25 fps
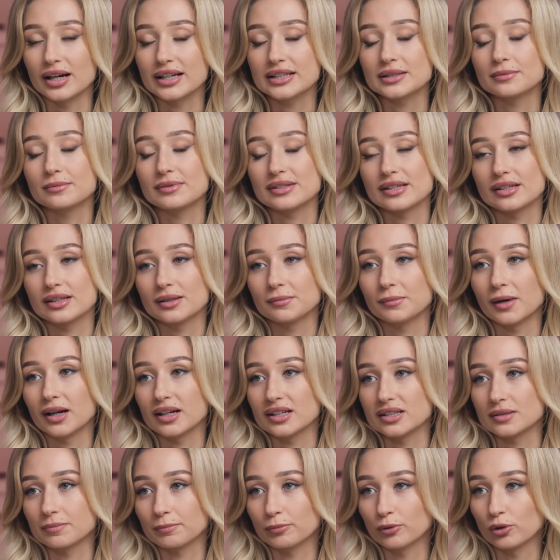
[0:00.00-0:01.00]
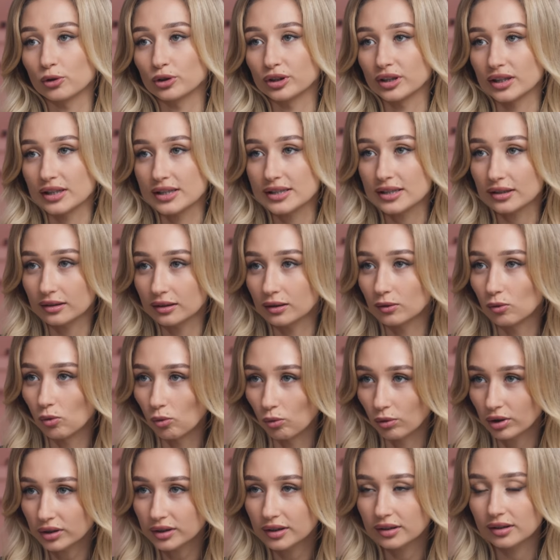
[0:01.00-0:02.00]
этим мы занимались плотно целый
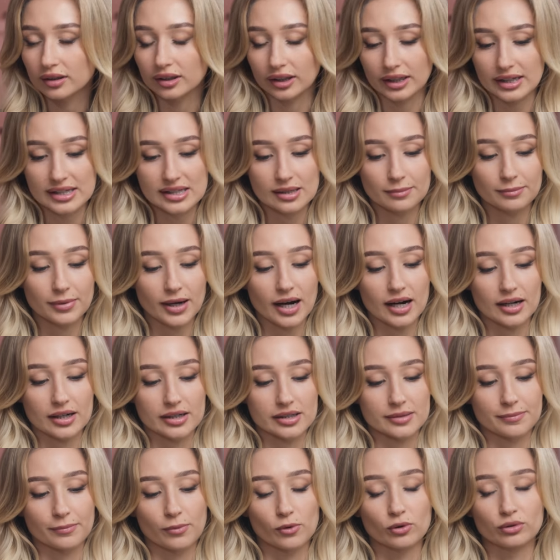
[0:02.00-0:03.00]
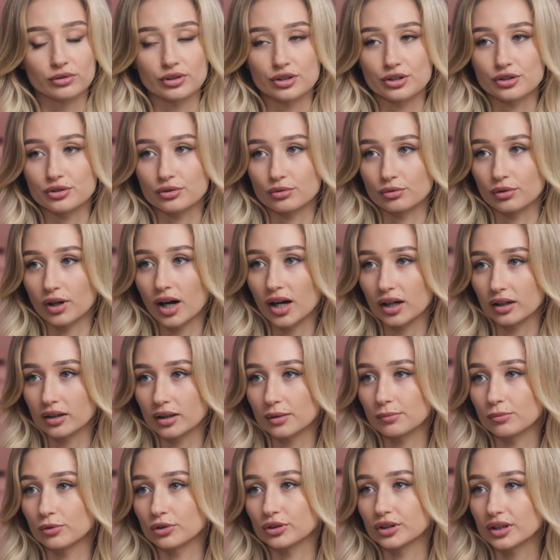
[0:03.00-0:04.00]
год, разобрались полностью, как
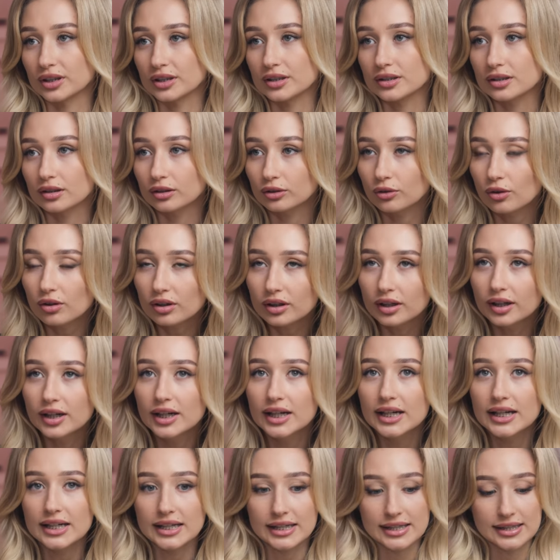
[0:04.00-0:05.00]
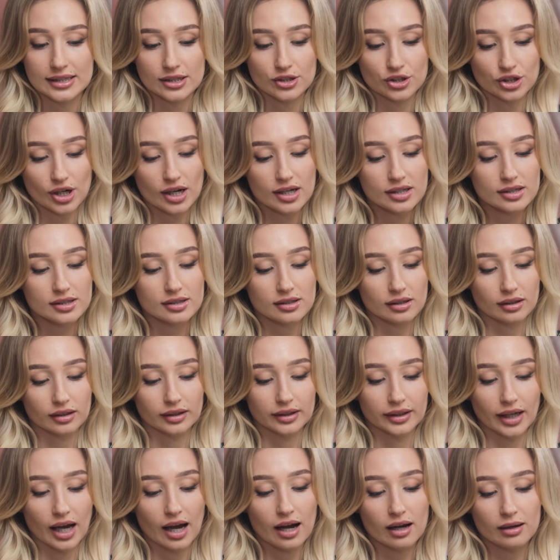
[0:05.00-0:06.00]
работает ТикТок, и сейчас
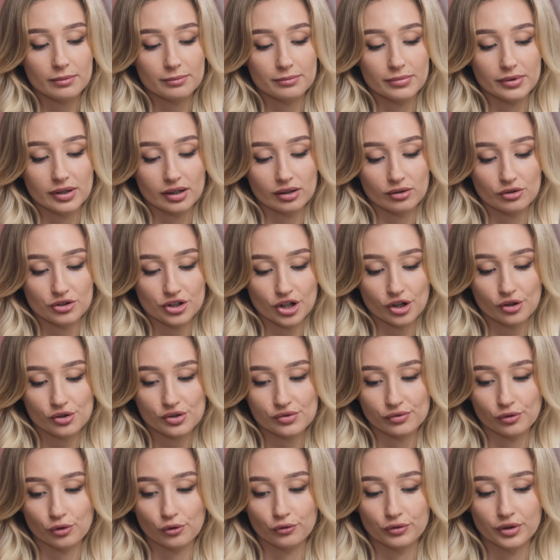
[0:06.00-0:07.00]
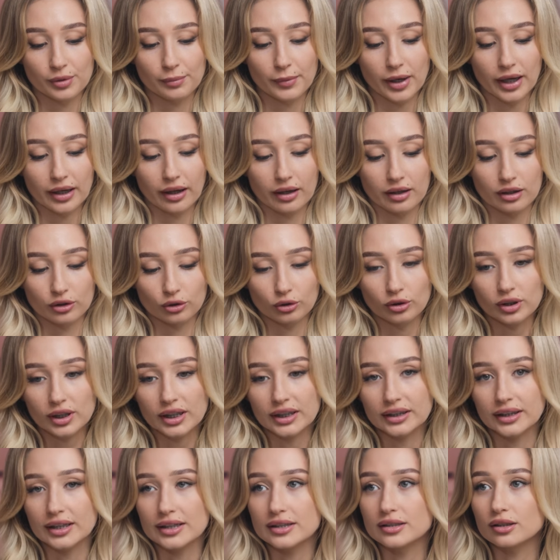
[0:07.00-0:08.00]
я переключаю свое внимание не
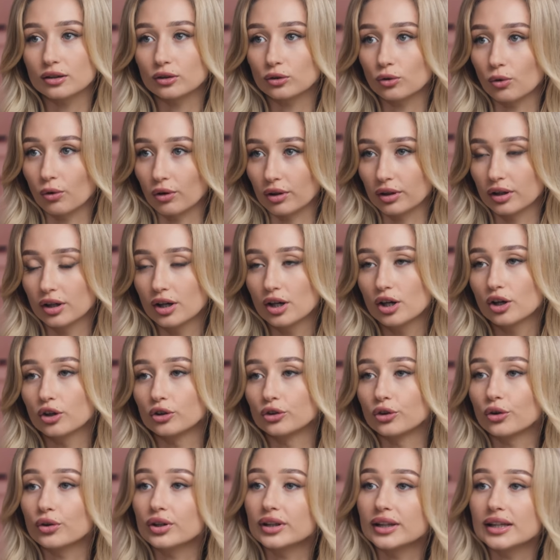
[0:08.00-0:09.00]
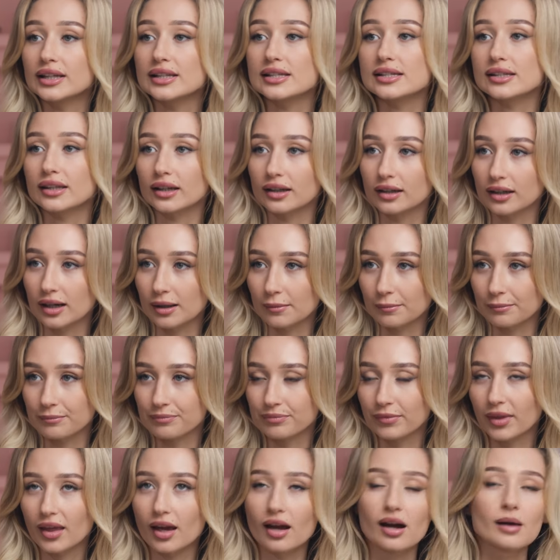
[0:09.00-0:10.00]
только на ТикТок, но и на Инстаграм,
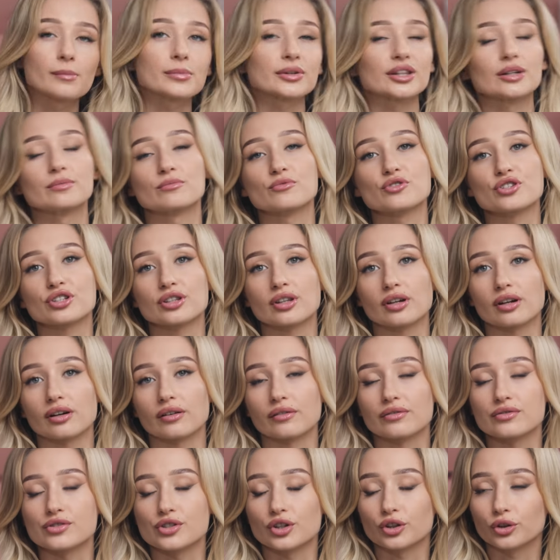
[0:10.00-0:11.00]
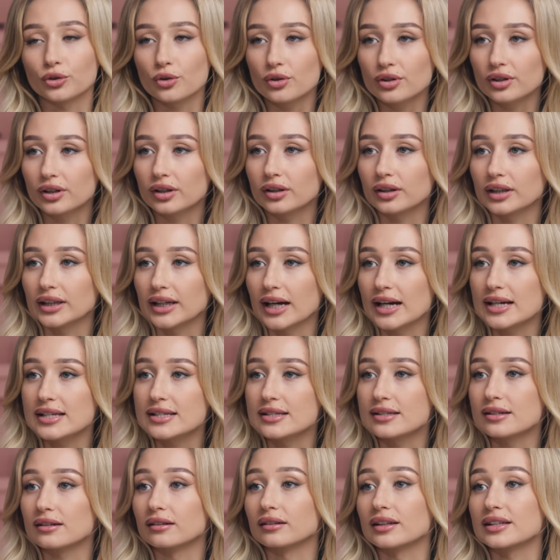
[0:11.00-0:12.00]
потому что в ТикТок я
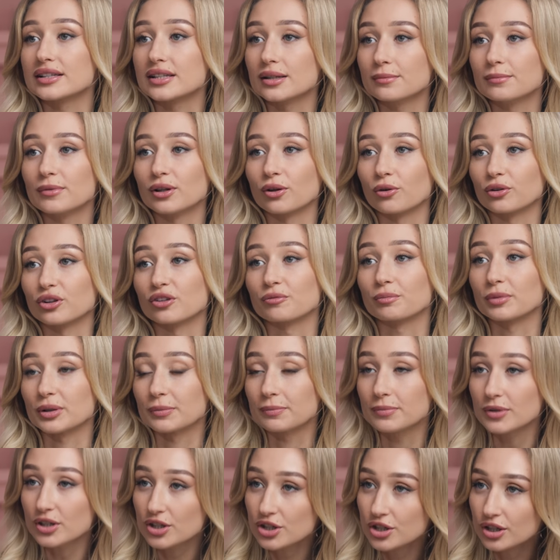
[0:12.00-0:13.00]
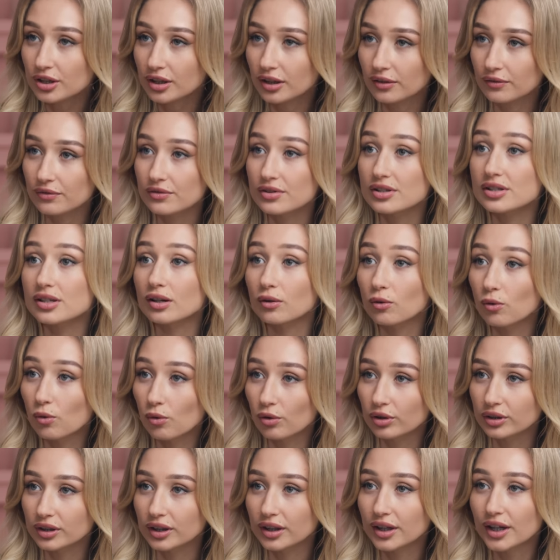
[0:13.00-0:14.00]
сделала 7 миллионов подписчиков за
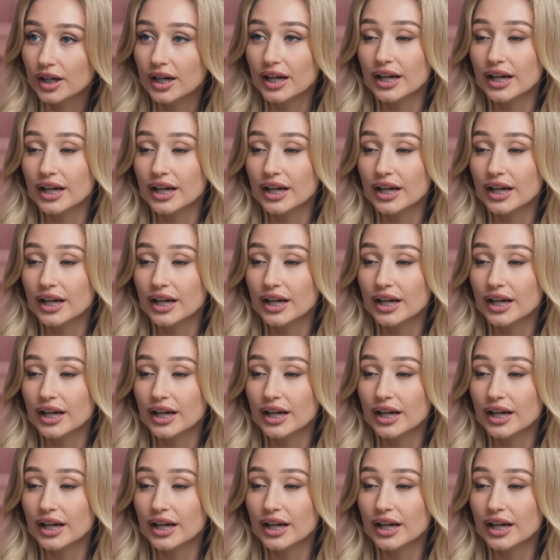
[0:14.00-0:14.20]
год,